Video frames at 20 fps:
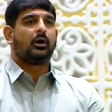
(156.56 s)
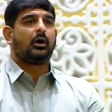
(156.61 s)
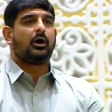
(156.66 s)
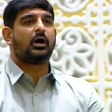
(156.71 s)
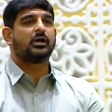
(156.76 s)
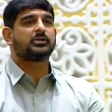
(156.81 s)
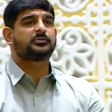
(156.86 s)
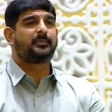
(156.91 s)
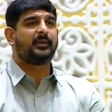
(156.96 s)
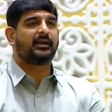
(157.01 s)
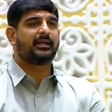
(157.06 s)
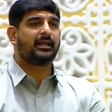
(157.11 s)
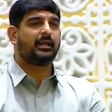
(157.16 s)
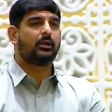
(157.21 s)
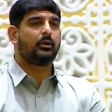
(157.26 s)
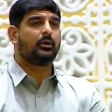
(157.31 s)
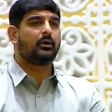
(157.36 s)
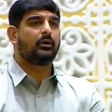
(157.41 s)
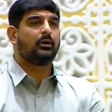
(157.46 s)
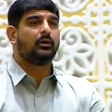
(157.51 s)

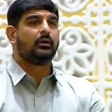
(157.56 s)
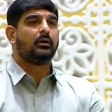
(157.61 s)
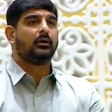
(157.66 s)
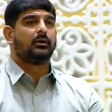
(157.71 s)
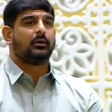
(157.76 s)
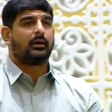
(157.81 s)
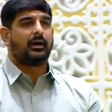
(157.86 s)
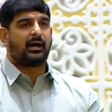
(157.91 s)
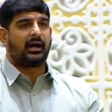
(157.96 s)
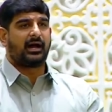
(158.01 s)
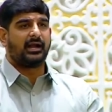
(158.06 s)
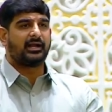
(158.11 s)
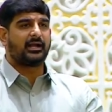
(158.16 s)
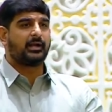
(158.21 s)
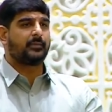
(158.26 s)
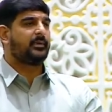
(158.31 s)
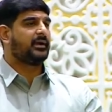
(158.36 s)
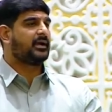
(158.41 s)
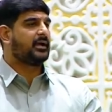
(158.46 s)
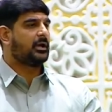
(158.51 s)
హాస్పిటల్లో
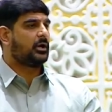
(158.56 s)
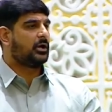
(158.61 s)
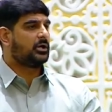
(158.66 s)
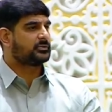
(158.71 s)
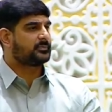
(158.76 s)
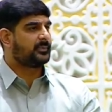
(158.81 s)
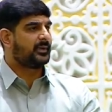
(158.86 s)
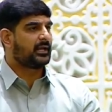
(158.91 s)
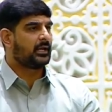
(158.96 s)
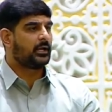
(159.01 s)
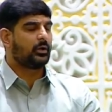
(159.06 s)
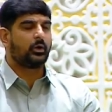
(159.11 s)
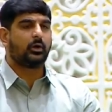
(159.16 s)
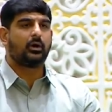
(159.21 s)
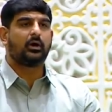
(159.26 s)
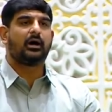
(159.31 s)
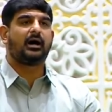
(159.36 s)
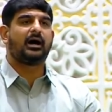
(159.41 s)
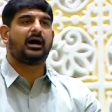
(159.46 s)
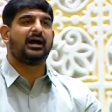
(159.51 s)
హండ్రెడ్ బెడెడ్ హాస్పిటల్లో
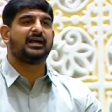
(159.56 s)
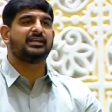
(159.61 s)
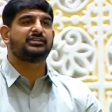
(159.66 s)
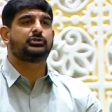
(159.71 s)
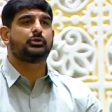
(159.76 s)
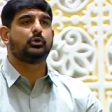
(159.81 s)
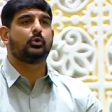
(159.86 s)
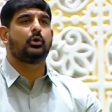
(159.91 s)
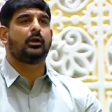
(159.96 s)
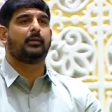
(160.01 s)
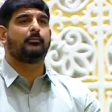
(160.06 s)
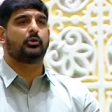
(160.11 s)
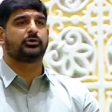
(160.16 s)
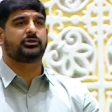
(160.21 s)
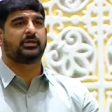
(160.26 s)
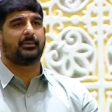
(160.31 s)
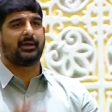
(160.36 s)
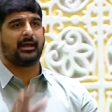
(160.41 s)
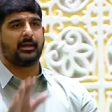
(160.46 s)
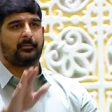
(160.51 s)
ఐసీయూ కూడా
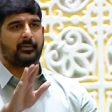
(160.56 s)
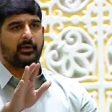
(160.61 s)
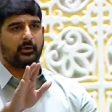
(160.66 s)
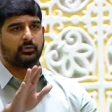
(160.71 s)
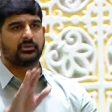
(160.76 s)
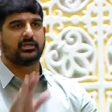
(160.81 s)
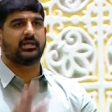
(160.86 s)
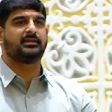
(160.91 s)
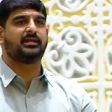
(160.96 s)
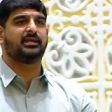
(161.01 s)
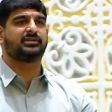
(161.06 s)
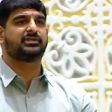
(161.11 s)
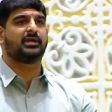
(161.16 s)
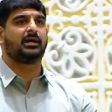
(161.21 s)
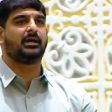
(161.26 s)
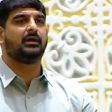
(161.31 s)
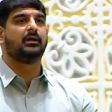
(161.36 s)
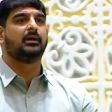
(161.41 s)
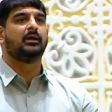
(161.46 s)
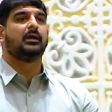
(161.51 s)
మొత్తం అయిపోయి ఉంది అధ్యక్ష
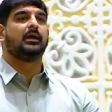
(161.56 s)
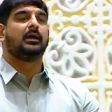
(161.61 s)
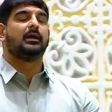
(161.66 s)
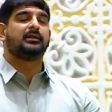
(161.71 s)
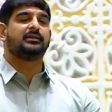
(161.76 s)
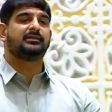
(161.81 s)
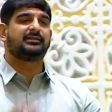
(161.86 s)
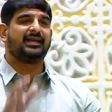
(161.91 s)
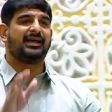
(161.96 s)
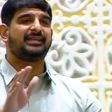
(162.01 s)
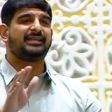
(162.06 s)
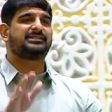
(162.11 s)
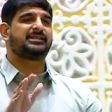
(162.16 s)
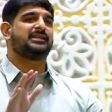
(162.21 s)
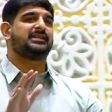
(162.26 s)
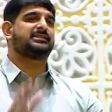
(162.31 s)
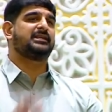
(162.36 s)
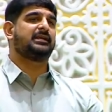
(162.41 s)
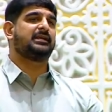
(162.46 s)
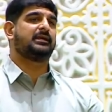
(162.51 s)

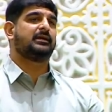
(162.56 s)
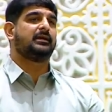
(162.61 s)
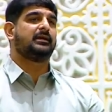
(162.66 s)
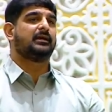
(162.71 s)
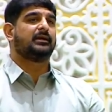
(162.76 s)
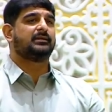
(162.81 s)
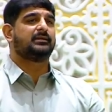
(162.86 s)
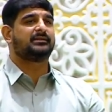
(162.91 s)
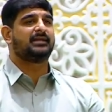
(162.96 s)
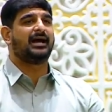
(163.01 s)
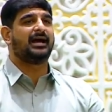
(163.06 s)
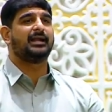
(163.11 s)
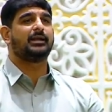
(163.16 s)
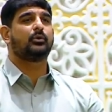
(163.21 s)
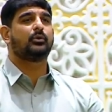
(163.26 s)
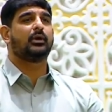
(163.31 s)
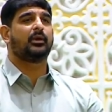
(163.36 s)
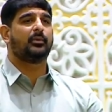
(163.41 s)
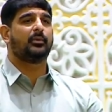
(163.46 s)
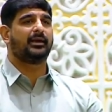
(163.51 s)
దయచేసి దాన్ని
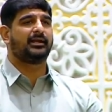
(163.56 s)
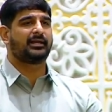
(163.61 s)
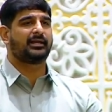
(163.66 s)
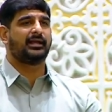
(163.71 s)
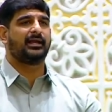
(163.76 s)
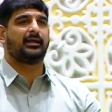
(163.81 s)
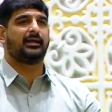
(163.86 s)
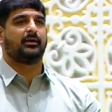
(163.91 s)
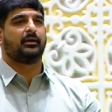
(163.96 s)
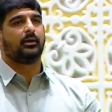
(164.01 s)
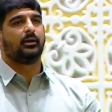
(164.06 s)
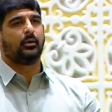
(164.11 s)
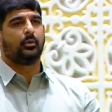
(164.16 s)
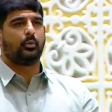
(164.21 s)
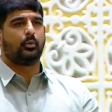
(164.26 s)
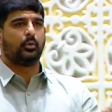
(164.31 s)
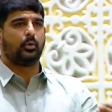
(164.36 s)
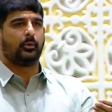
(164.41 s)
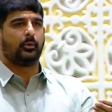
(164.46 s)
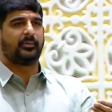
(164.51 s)
కూడా వెంటనే
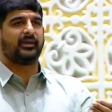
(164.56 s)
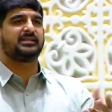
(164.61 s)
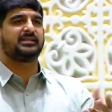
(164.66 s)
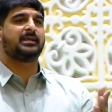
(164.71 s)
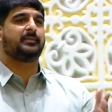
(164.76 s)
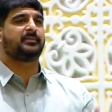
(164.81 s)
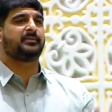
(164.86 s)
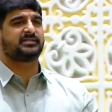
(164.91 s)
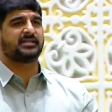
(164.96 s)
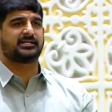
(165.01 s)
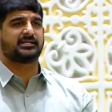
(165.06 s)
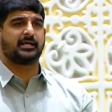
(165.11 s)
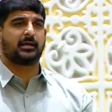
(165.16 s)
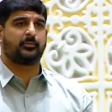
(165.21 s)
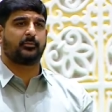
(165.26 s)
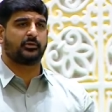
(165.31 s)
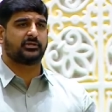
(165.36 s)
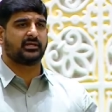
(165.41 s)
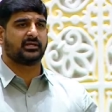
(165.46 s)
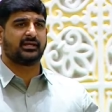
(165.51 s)
ఓపెన్ చేపిస్తే
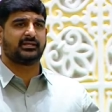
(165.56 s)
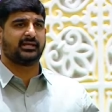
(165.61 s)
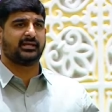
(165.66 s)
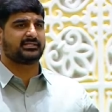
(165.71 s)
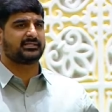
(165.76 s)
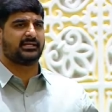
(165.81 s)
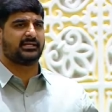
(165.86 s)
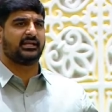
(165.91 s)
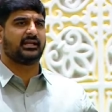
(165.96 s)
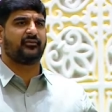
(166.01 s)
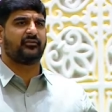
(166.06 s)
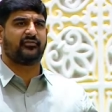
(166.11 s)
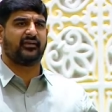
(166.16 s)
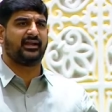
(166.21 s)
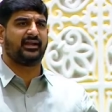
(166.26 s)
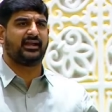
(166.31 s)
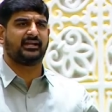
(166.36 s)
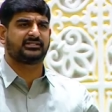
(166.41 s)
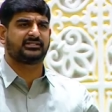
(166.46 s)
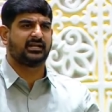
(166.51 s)
సరిపోతుంది అధ్యక్ష దీంట్లో
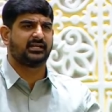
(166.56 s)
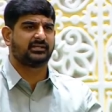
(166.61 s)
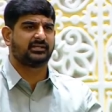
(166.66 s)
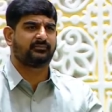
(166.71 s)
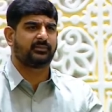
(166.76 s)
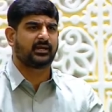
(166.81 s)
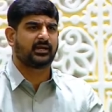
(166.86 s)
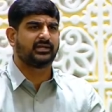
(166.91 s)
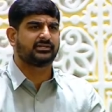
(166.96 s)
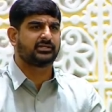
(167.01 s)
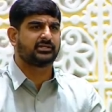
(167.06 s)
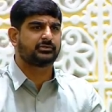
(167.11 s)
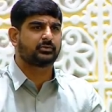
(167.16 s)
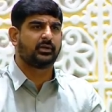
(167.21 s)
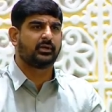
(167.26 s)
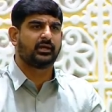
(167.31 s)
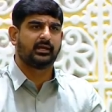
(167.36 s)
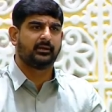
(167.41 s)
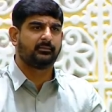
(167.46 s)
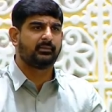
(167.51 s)
ఫైనాన్షియల్ ఇంప్లికేషన్స్
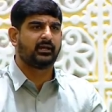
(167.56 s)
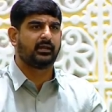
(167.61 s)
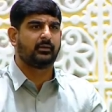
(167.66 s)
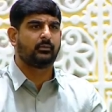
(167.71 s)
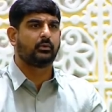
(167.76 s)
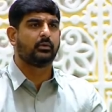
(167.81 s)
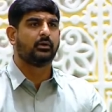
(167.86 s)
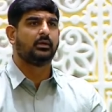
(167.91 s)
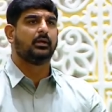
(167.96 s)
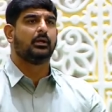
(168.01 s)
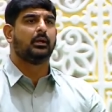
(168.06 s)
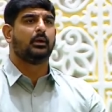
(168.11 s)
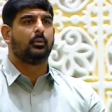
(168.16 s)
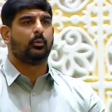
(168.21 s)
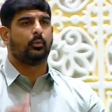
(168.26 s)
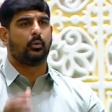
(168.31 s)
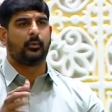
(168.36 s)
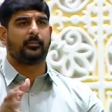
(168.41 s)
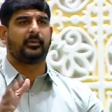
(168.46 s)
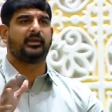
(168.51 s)
కూడా ఏమీ లేవు
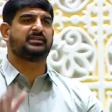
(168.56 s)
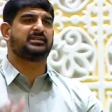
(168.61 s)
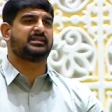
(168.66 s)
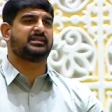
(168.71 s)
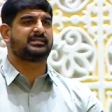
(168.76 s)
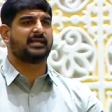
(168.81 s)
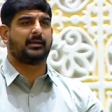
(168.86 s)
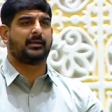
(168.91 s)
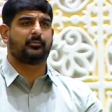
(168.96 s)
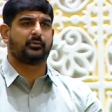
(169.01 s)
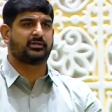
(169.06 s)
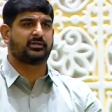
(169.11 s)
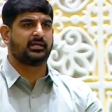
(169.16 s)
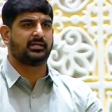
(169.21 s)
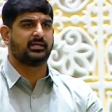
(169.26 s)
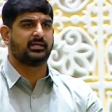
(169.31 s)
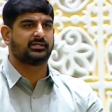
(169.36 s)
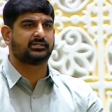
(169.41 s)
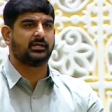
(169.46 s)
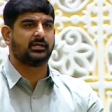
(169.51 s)
ఓపెన్ చేస్తే అయిపోతుంది
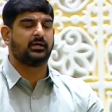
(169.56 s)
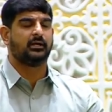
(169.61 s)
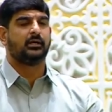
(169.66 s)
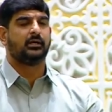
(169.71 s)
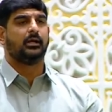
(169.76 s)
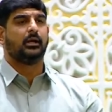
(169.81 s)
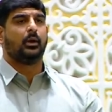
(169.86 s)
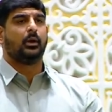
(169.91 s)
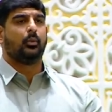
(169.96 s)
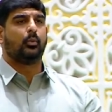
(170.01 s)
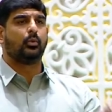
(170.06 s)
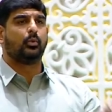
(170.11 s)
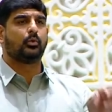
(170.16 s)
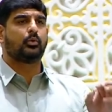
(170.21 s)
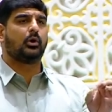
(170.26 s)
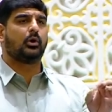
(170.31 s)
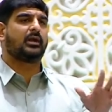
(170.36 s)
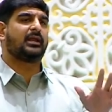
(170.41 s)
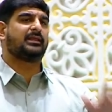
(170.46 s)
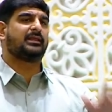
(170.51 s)
అధ్యక్ష
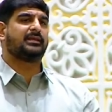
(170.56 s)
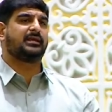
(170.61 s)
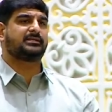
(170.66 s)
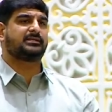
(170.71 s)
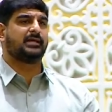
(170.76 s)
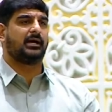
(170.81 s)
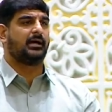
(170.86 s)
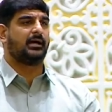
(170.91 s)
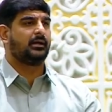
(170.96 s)
ఇంకోటి అధ్యక్ష